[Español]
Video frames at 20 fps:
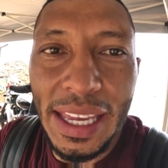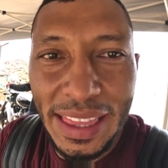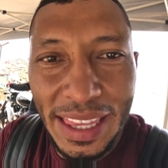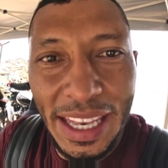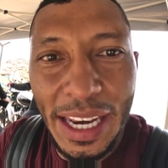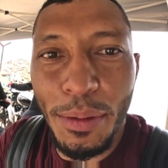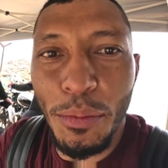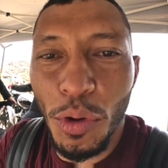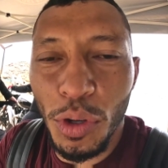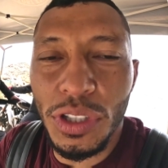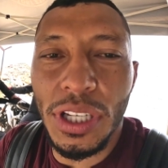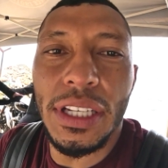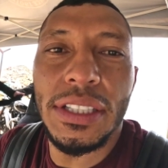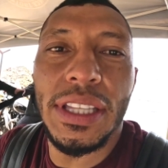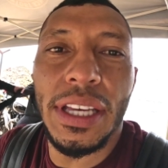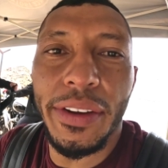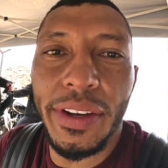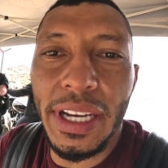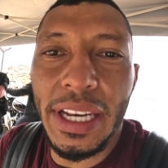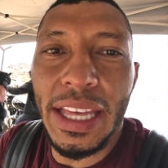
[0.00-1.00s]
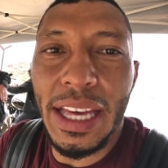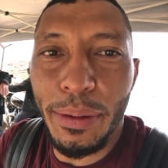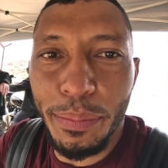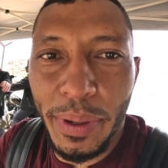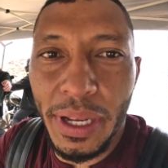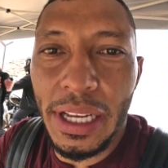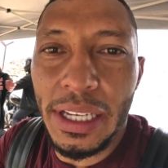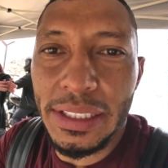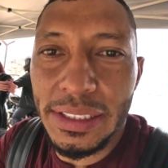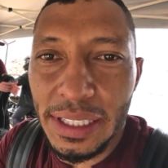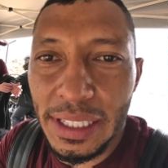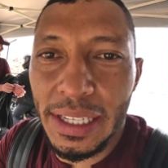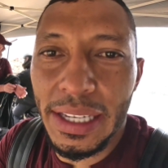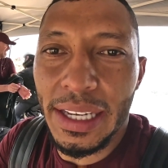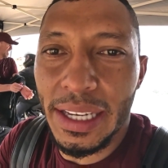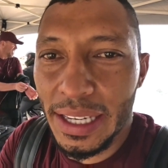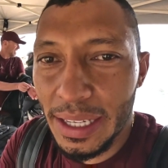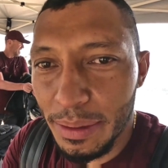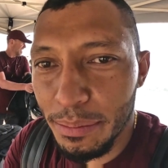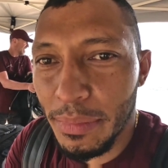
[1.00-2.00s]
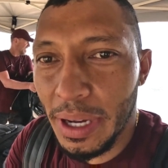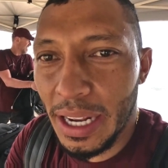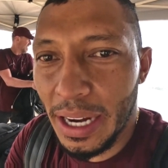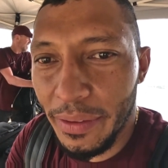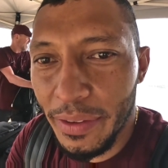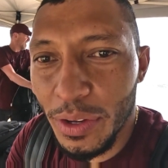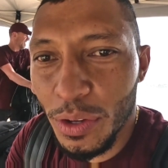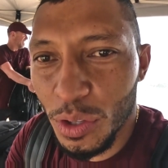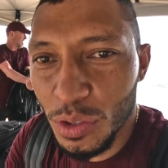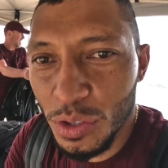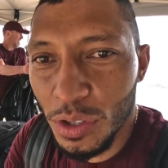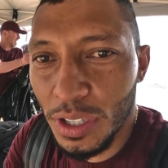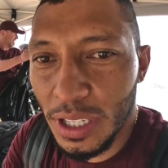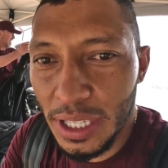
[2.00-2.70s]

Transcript: tiene mucha estabilidad para este maravilloso